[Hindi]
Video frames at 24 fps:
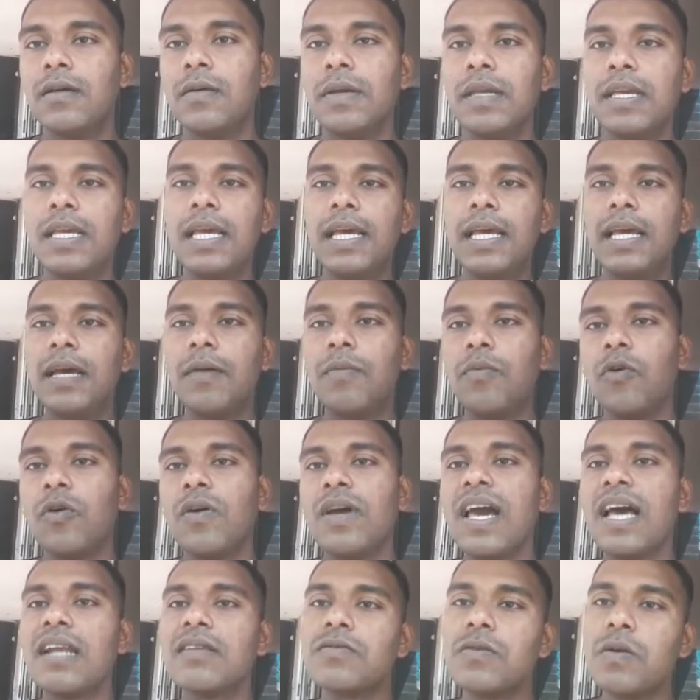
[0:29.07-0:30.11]
ये है वो
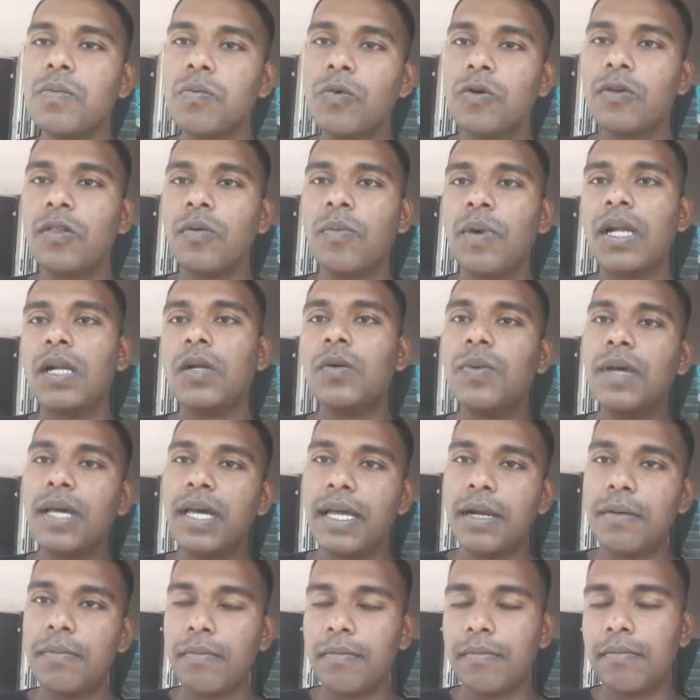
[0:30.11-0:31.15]
यार सबको तो मालूम है
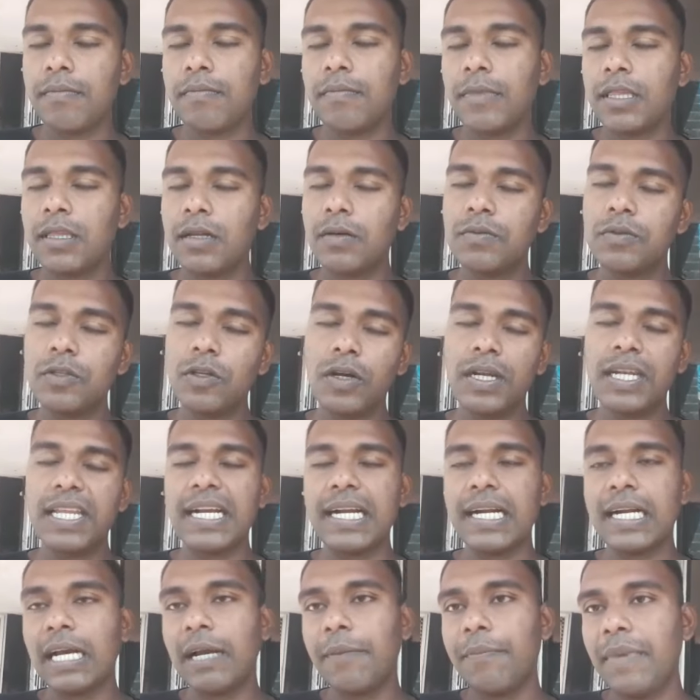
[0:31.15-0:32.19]
मतलब ज्वाइनिंग
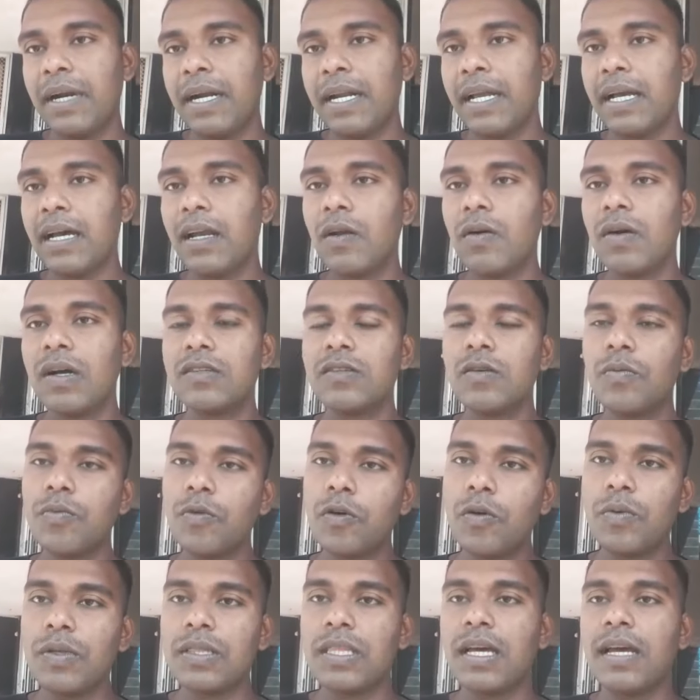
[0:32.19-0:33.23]
के टाइम मेडिकल होगा
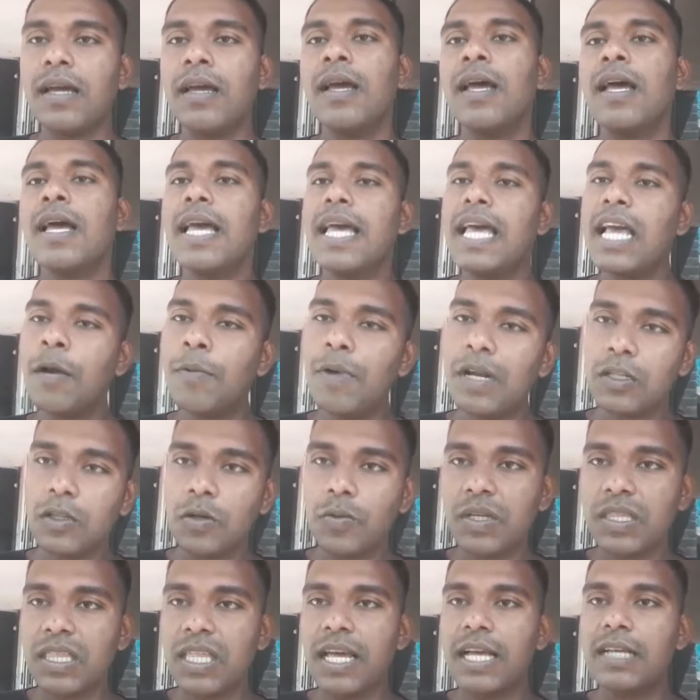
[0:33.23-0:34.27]
सबको पता है एक बार तो
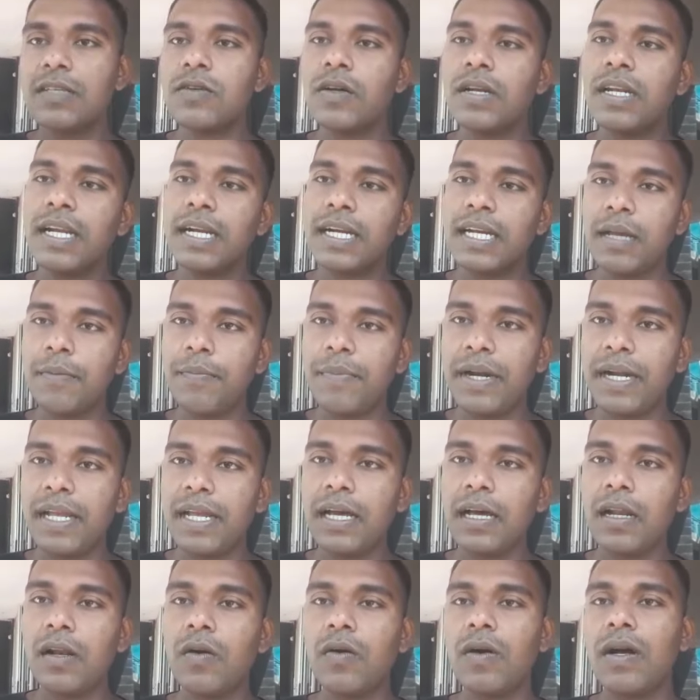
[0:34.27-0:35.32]
पता है ज्वाइनिंग टाइम
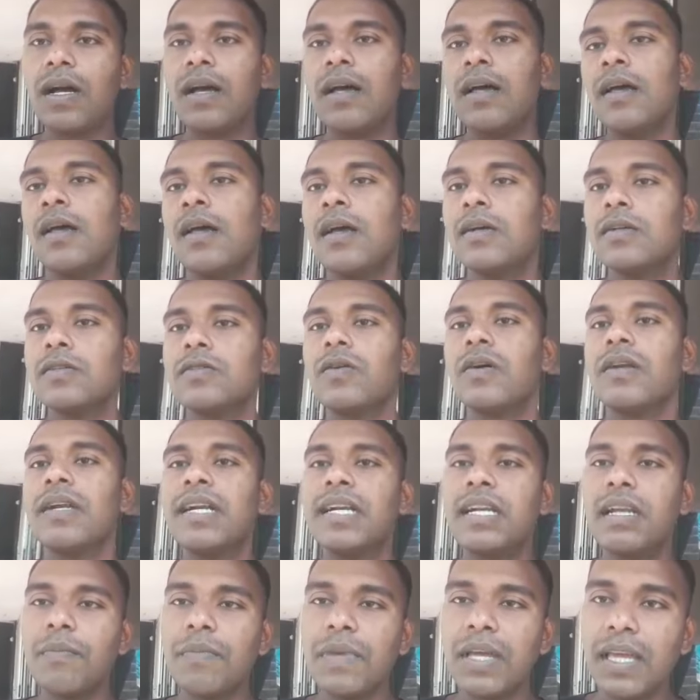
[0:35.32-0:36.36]
मेडिकल होगा ज्वाइनिंग
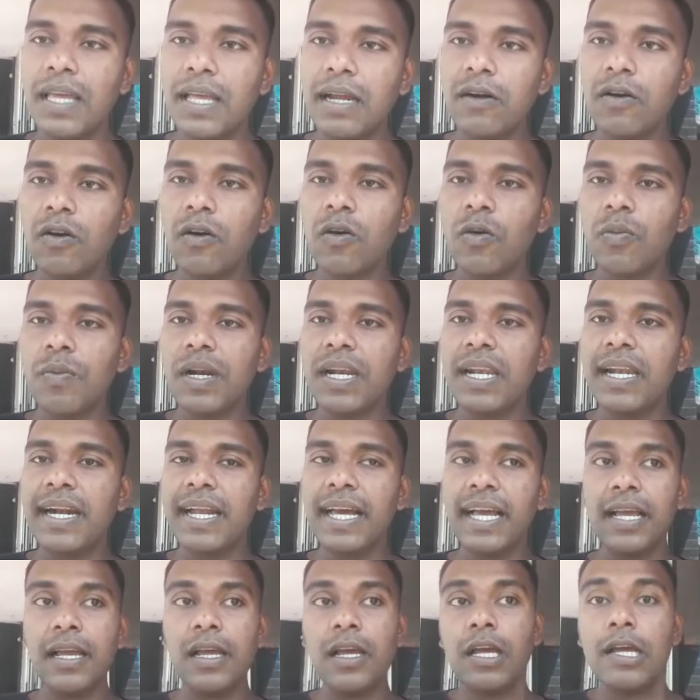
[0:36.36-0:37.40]
टाइम ये डॉक्यूमेंट लेना
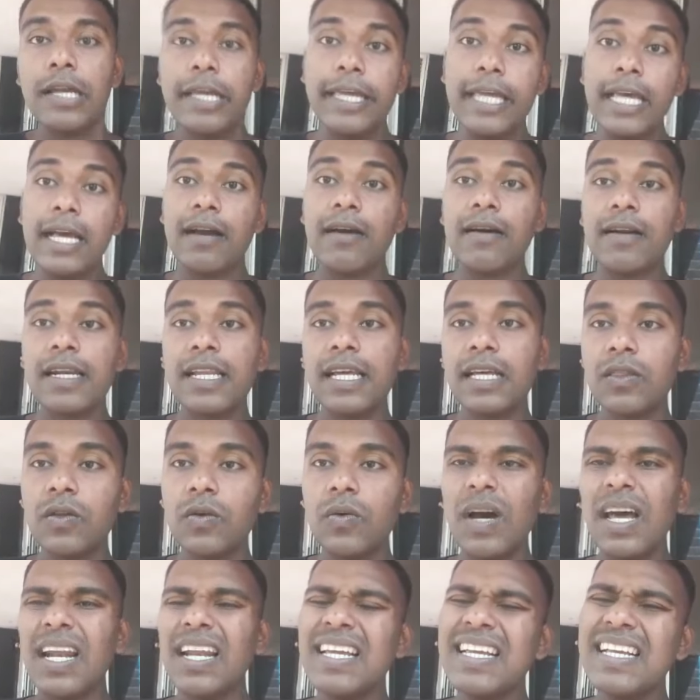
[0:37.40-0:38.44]
है ये कर लिया तो
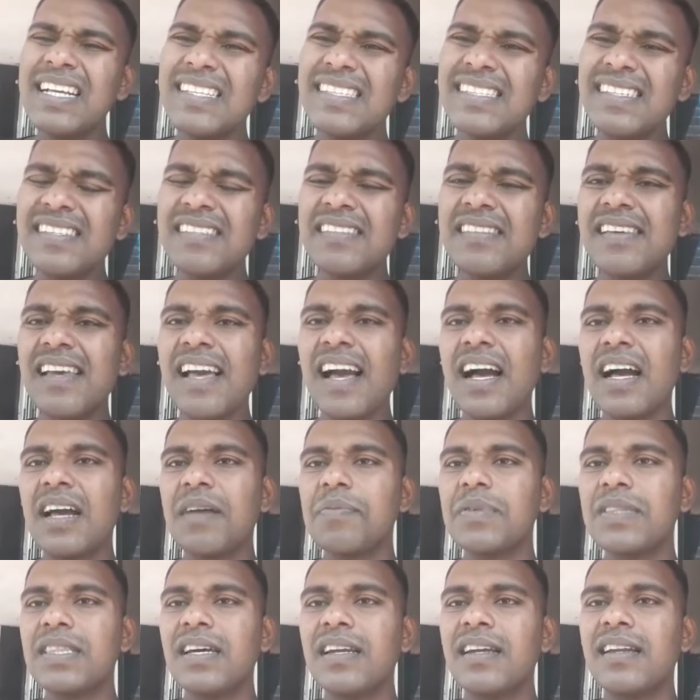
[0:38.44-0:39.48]
अरे ये चीज़ क्या है
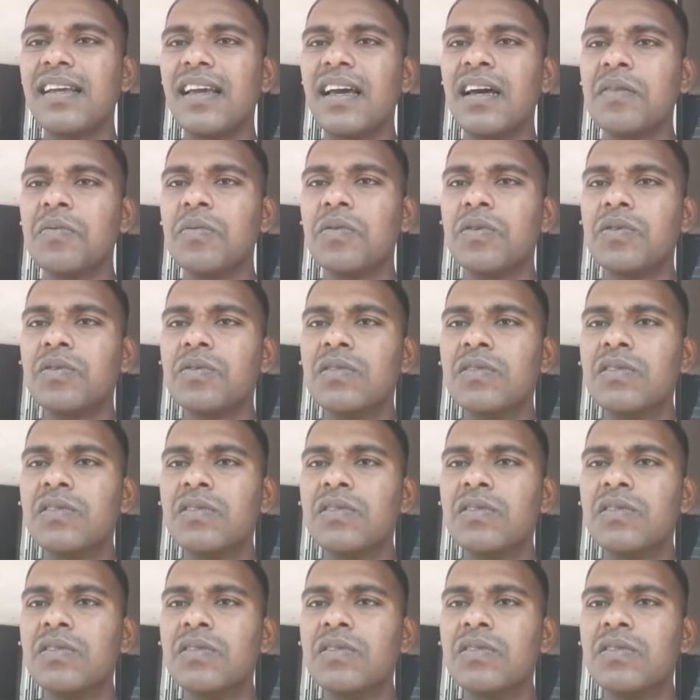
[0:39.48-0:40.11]
पता नहीं यार वो